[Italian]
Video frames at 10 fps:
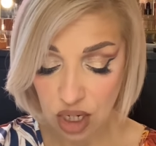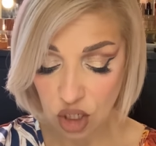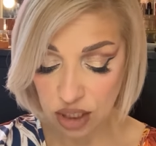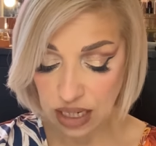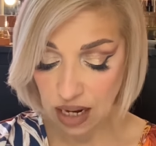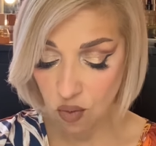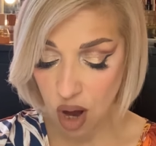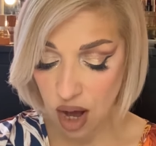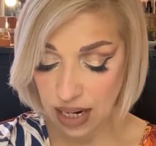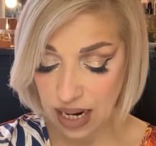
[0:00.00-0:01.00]
Note di
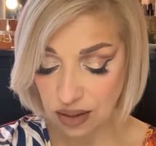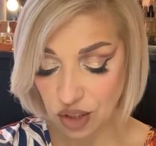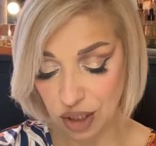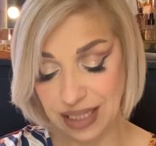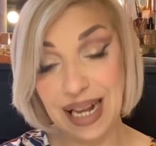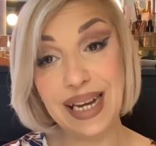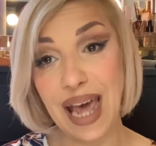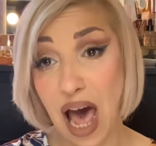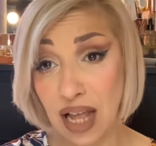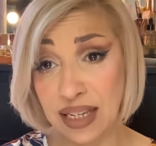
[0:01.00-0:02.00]
cuore, note
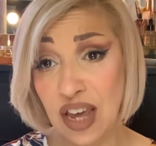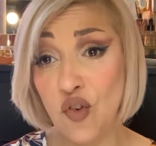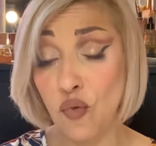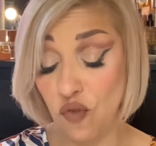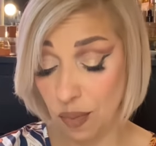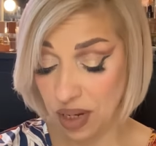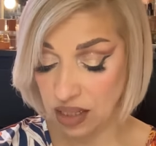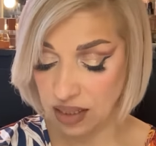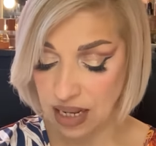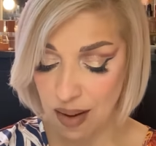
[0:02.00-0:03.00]
talcate
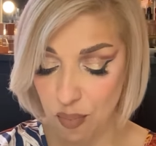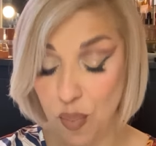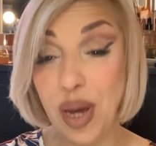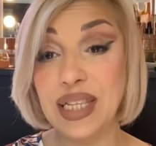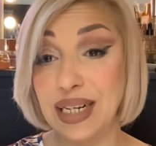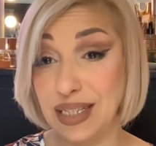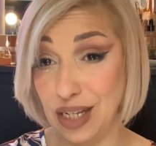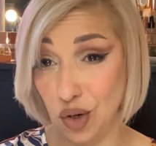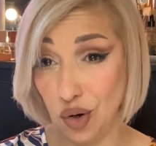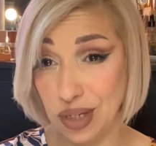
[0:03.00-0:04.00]
ovviamente, petali
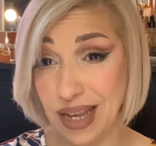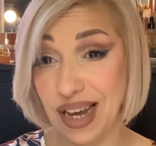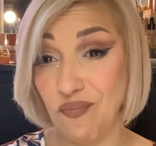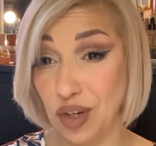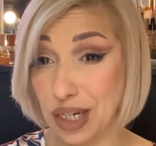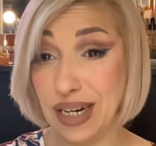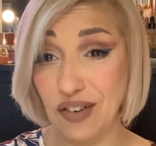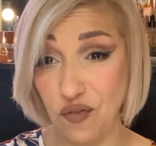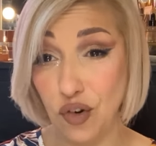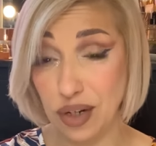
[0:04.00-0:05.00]
di rosa che vanno a
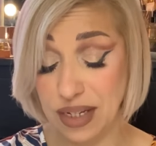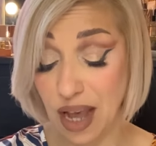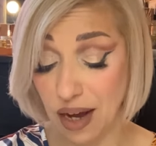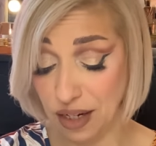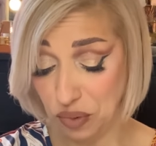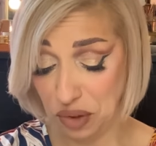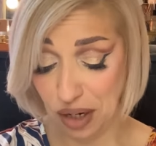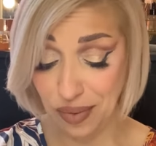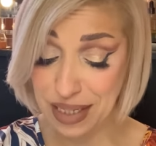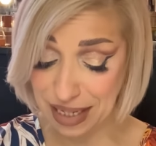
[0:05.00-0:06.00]
rafforzare
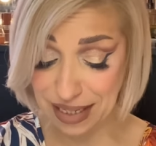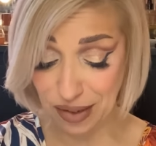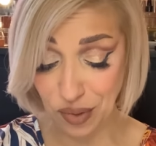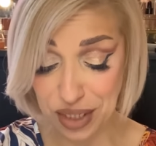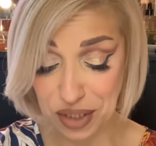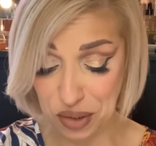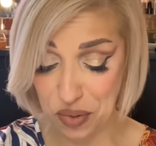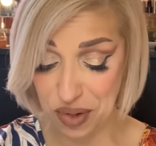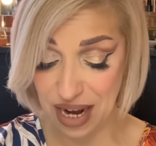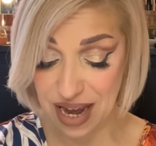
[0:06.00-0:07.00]
tutta questa
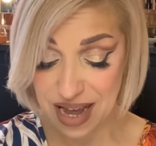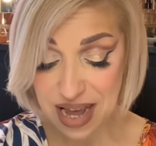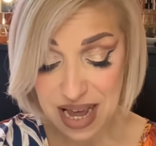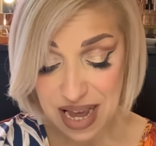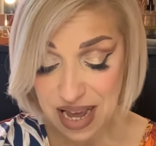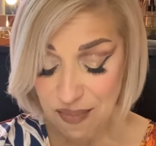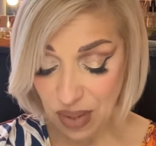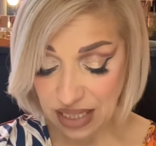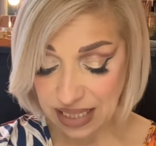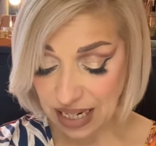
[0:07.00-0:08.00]
situazione,
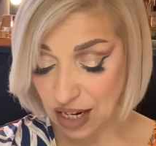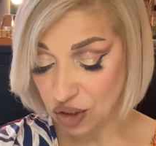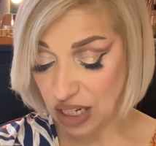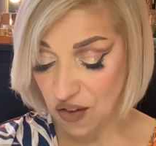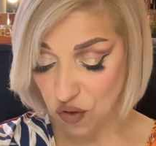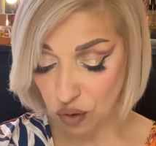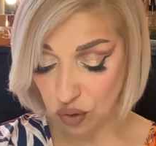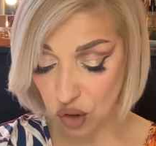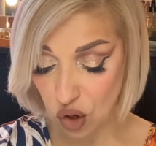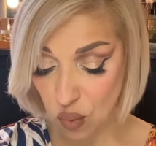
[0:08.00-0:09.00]
mentre le note di
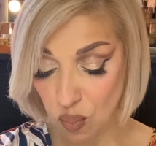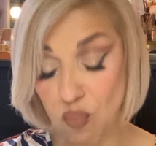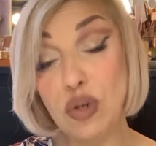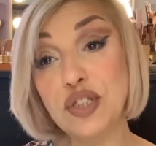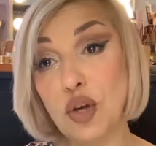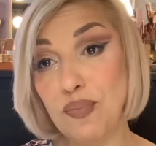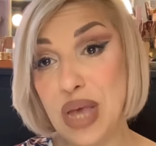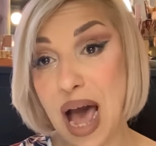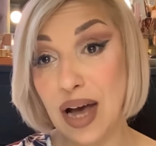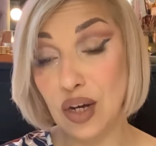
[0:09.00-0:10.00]
fondo muschio
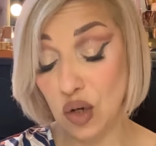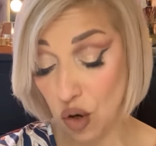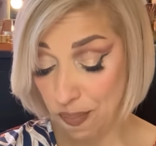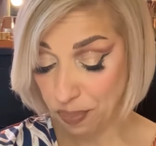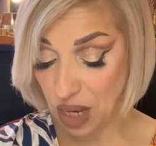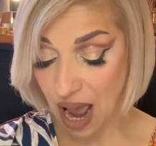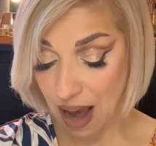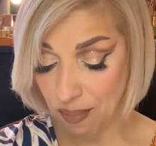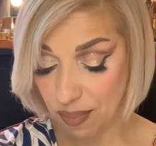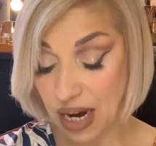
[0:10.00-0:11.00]
bianco,
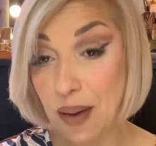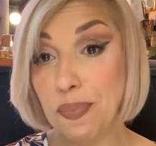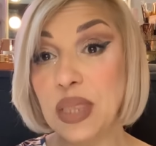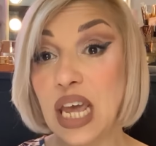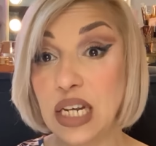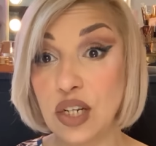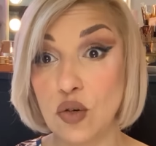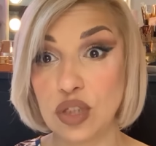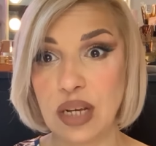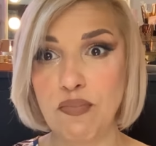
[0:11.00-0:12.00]
ambra e
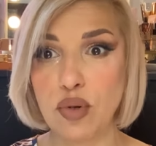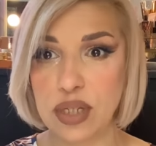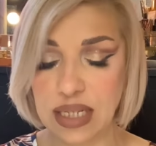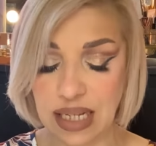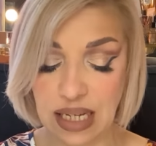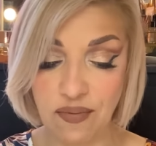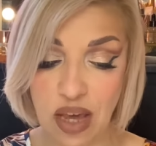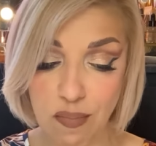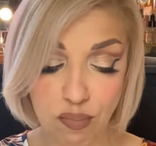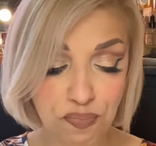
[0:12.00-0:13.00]
note
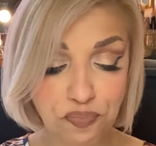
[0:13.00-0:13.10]
boschive.